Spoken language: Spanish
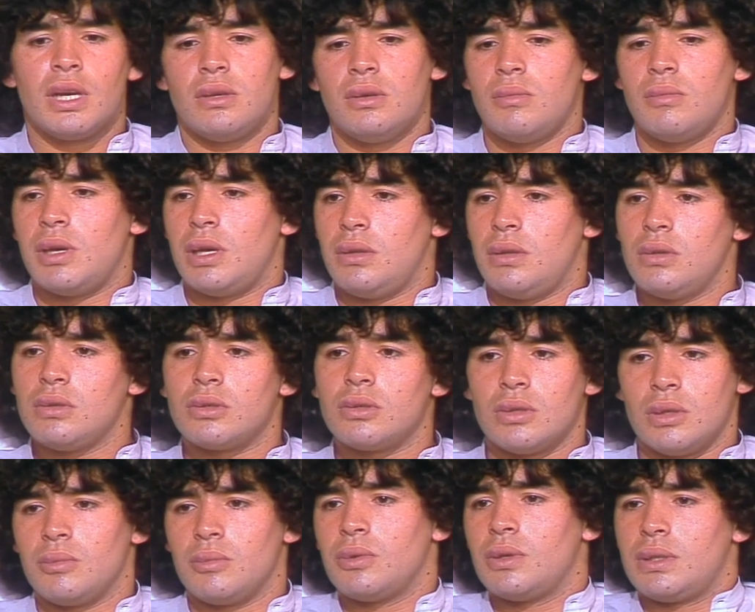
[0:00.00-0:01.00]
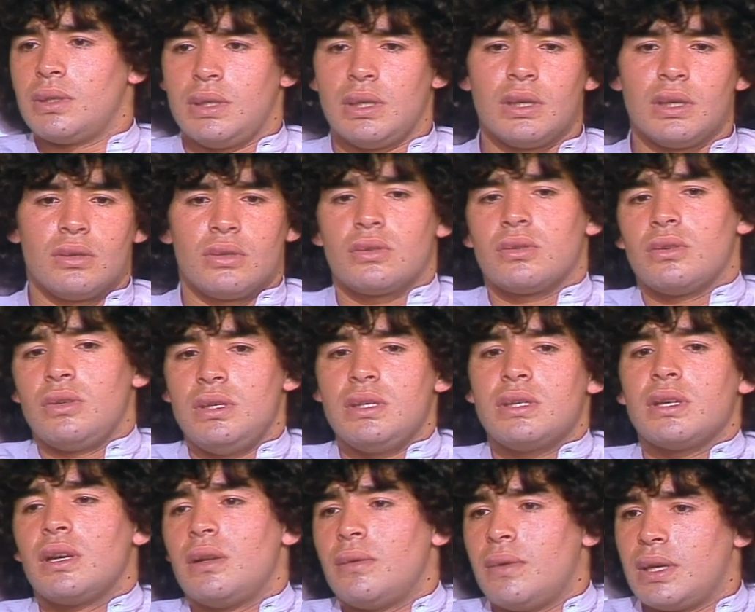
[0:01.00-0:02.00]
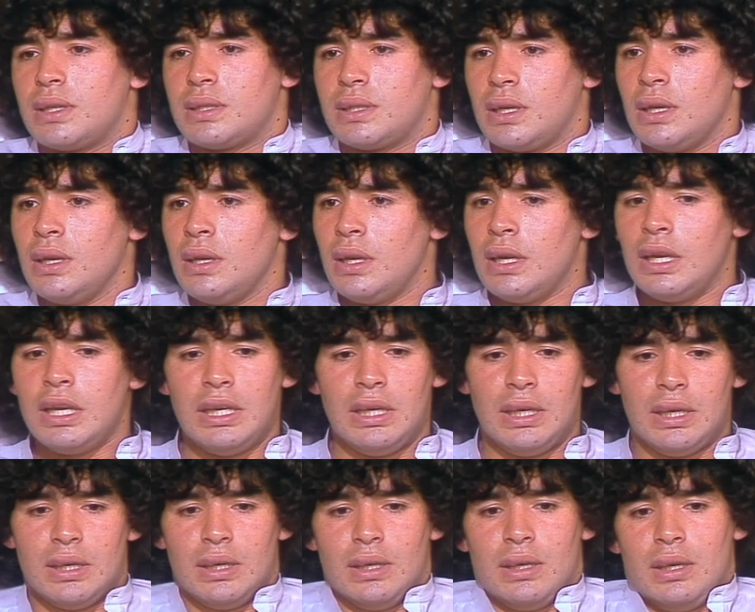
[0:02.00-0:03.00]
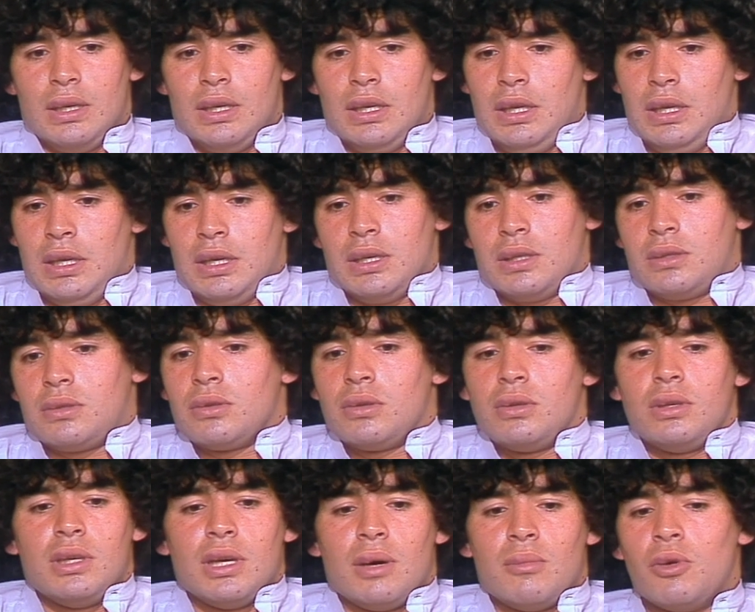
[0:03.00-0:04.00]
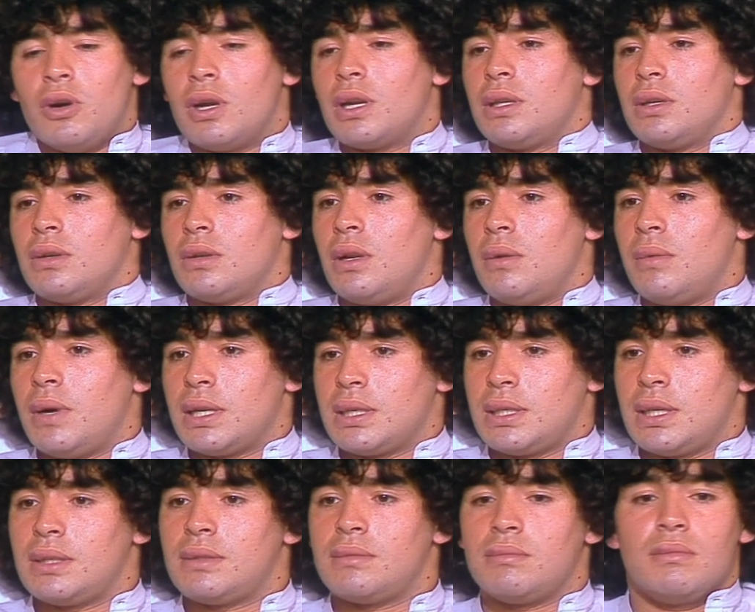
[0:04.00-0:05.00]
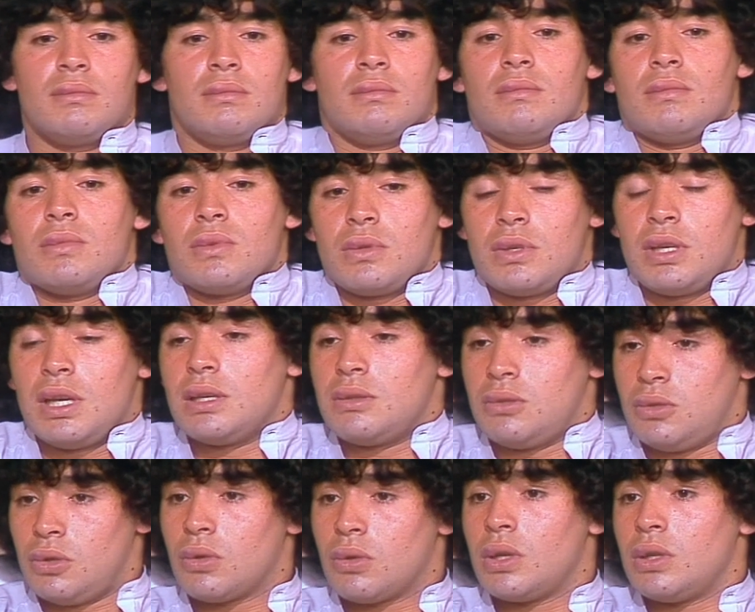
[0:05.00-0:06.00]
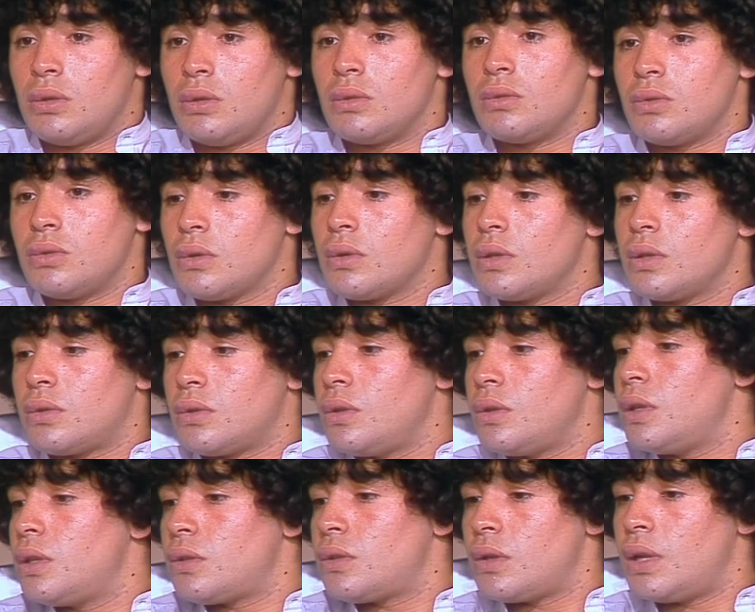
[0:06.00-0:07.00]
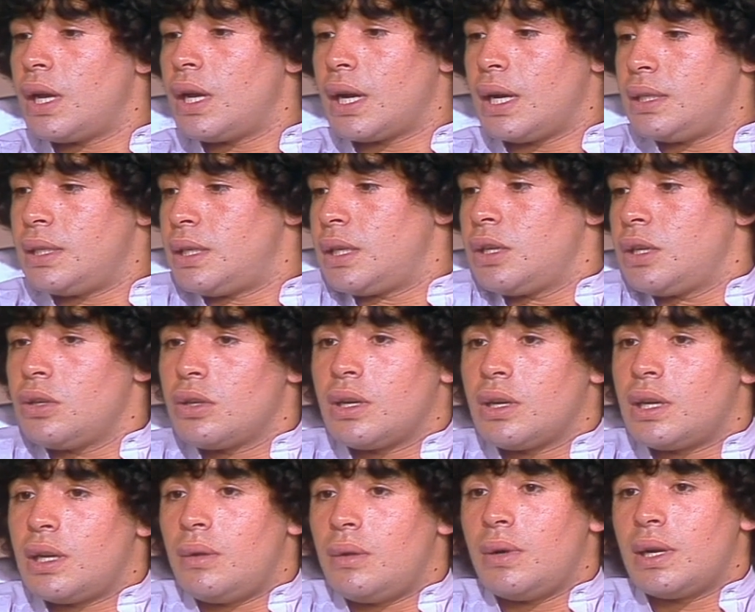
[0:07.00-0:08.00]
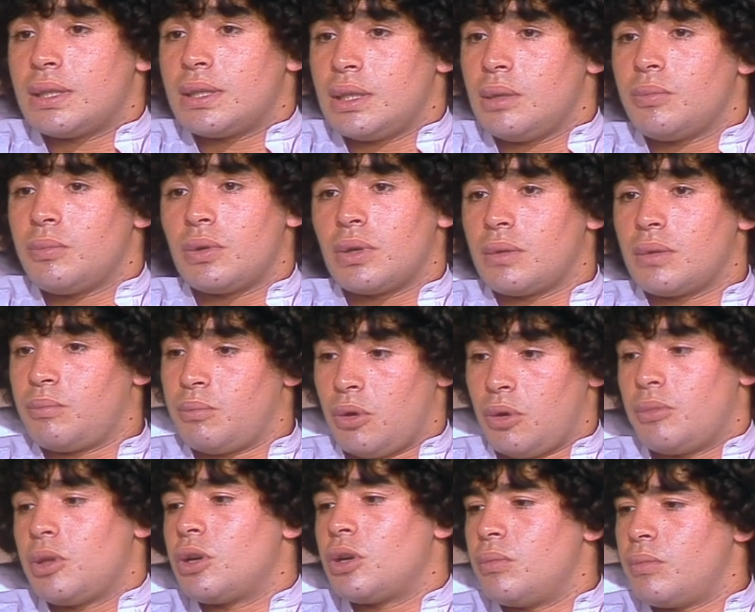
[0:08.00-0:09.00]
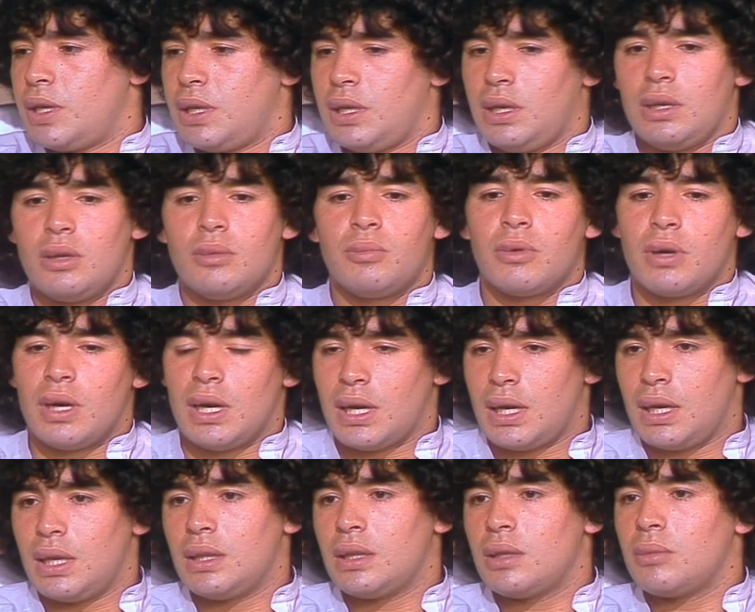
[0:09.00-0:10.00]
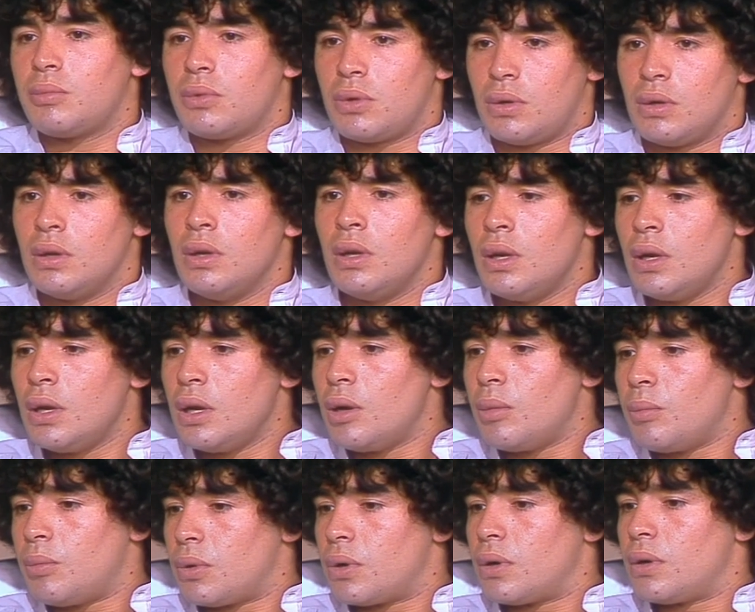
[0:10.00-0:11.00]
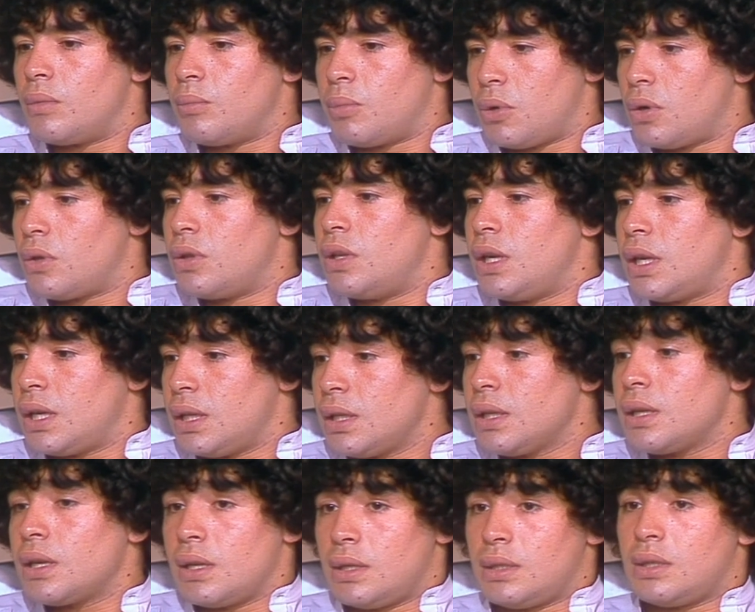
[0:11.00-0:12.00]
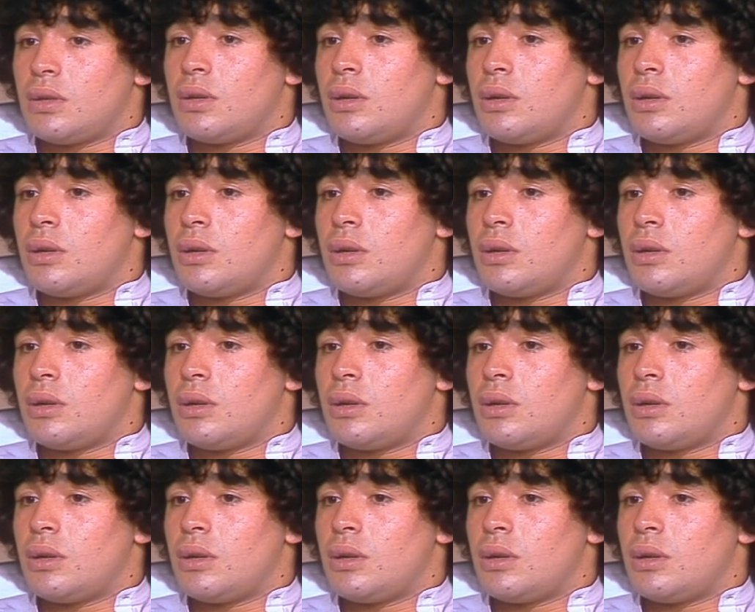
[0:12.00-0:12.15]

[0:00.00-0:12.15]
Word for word: y medio y yo te puedo decir que yo soy hincha del Barça y que, y que estoy a muerte con el Barça. O sea, yo cuando, yo cuando estoy dentro de la cancha quiero que gane el Barça por, por mis compañeros, por la gente, por, por, por los dirigentes que creyeron en